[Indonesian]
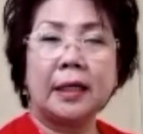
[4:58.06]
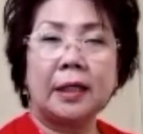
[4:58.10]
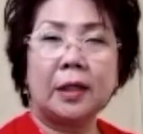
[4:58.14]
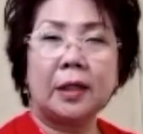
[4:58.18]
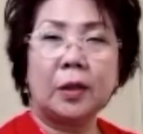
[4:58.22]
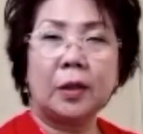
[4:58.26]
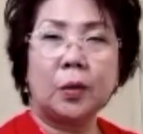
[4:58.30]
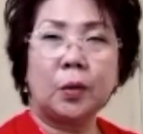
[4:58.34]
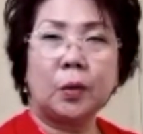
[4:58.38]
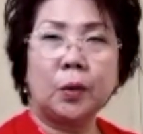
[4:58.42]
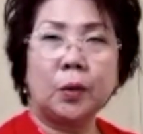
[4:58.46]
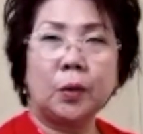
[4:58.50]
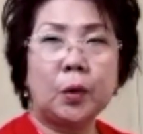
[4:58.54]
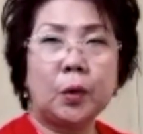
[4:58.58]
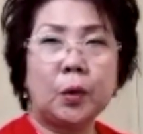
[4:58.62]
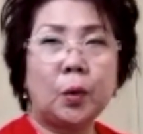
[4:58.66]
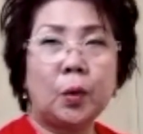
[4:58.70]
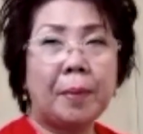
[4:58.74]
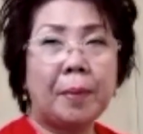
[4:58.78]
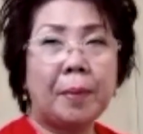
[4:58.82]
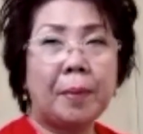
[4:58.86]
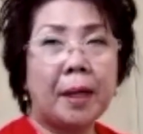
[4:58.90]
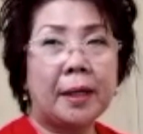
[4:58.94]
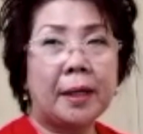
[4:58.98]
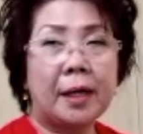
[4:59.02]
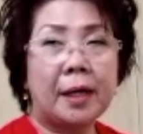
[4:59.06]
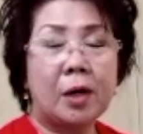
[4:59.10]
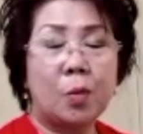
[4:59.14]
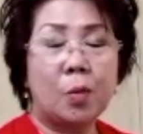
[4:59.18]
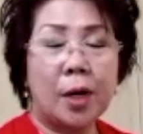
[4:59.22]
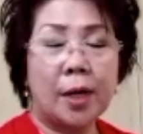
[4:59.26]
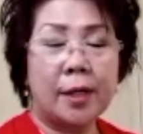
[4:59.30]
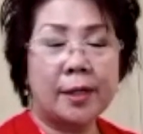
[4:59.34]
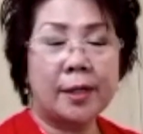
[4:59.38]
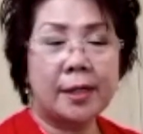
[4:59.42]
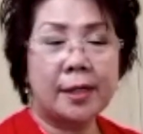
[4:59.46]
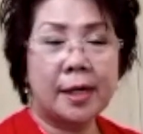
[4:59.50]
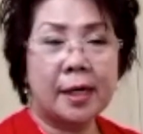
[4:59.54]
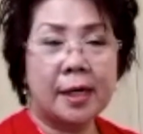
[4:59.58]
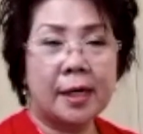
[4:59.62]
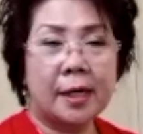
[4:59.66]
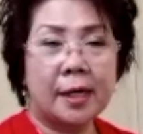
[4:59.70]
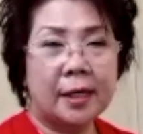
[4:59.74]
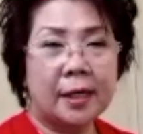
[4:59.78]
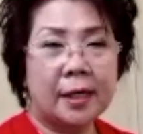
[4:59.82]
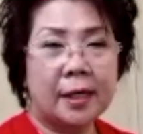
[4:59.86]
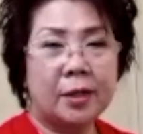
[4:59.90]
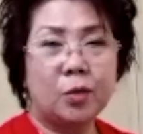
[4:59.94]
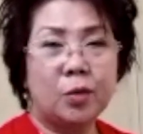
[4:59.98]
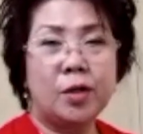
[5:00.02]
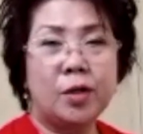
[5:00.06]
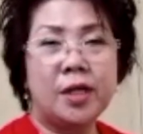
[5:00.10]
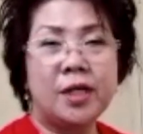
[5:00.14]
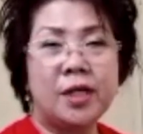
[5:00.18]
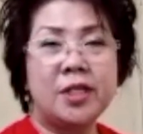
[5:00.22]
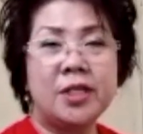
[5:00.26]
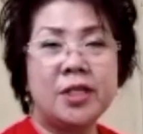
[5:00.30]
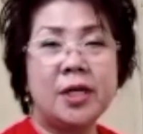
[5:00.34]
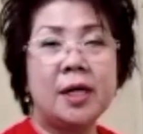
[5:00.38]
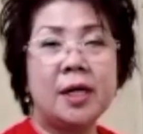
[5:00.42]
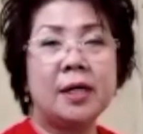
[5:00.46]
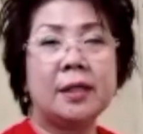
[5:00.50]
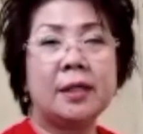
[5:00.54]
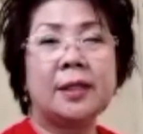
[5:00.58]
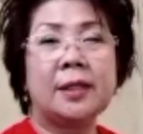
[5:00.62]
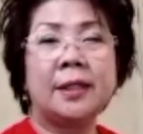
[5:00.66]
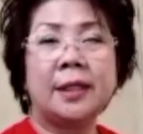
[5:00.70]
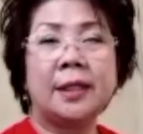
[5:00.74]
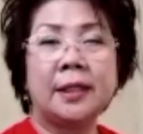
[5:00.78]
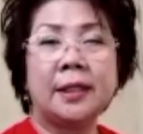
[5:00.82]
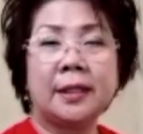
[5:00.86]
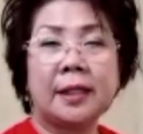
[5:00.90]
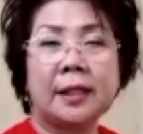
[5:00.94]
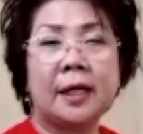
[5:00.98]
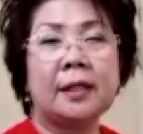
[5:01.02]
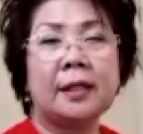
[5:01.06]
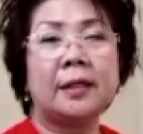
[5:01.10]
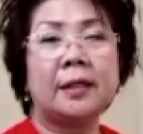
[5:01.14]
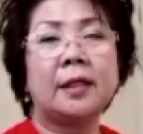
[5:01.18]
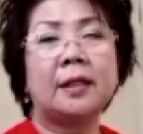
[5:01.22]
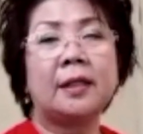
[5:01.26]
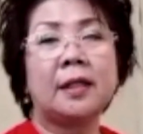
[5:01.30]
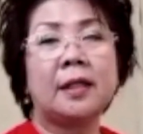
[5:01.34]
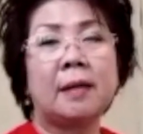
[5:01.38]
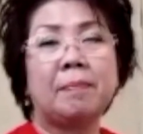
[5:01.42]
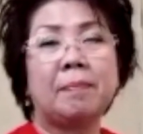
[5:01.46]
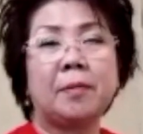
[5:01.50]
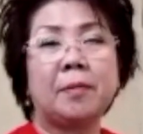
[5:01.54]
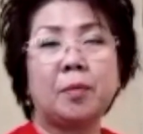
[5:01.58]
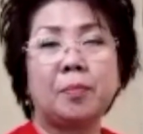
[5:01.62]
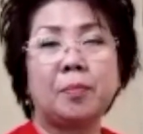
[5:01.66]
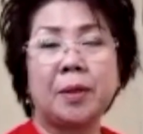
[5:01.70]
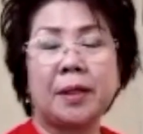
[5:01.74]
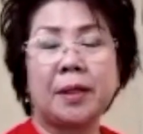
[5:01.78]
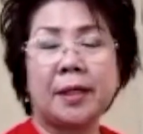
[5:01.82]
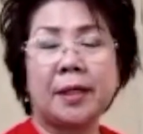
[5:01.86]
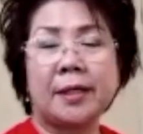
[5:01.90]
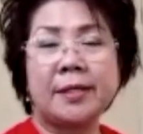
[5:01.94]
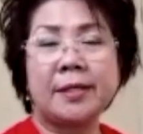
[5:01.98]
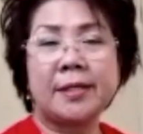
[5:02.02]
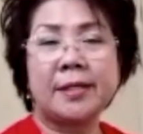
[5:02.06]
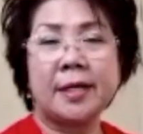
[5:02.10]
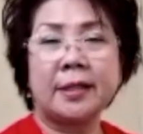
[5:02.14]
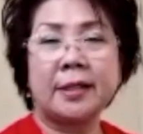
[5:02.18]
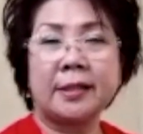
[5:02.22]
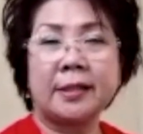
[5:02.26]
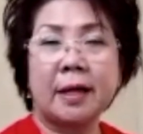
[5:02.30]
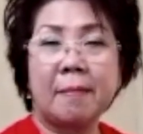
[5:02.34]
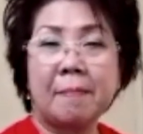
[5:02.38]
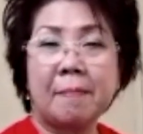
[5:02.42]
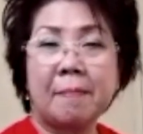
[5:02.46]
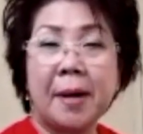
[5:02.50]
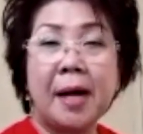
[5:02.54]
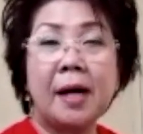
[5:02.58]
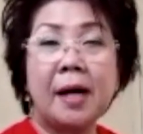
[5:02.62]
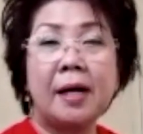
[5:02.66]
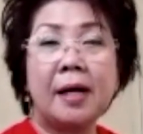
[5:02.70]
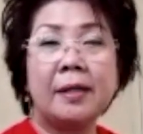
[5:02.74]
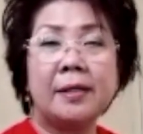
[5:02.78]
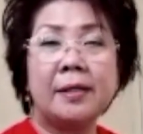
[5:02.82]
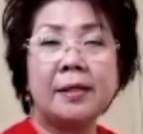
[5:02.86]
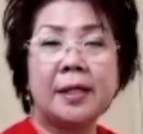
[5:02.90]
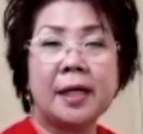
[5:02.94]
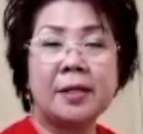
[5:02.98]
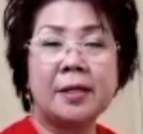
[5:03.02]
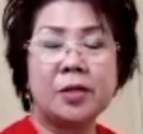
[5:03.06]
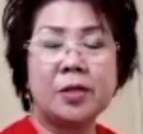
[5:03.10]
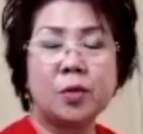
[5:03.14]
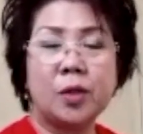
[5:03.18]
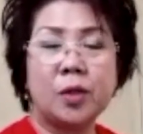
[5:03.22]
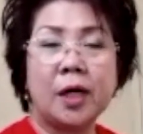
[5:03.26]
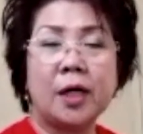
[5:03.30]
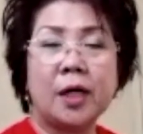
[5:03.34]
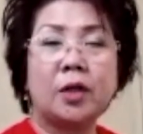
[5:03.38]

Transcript: untuk para warga Indonesia kita tetap bekerja sama dan juga